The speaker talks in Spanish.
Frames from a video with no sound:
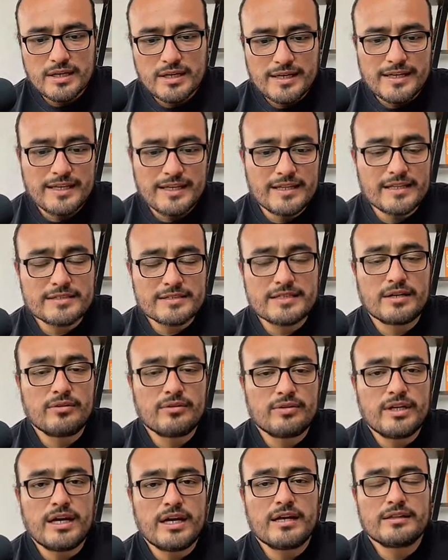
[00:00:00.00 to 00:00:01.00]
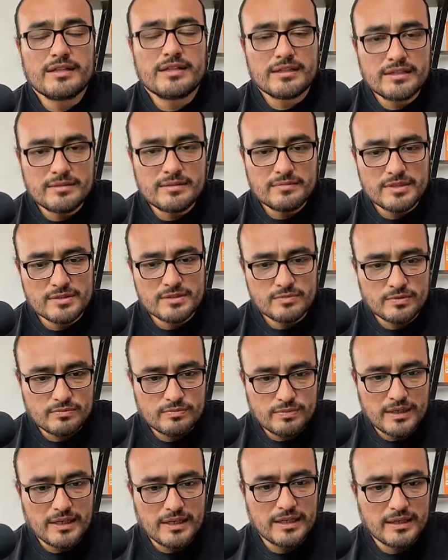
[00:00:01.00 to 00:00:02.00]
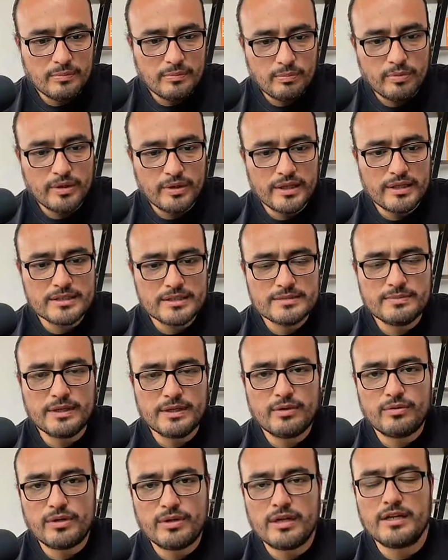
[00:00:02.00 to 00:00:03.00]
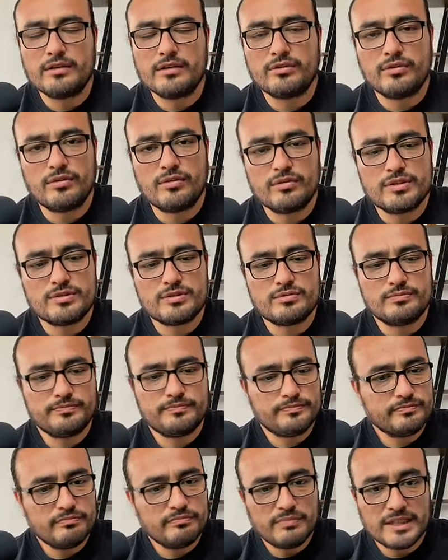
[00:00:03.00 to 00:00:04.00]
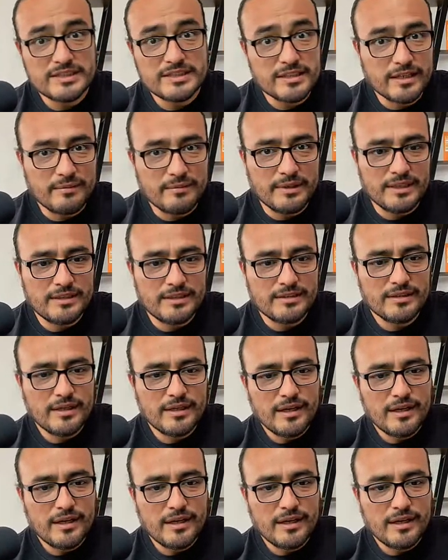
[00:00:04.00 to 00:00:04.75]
y desarrollarte a ti mismo para que puedas mejorar en todo esto, básicamente.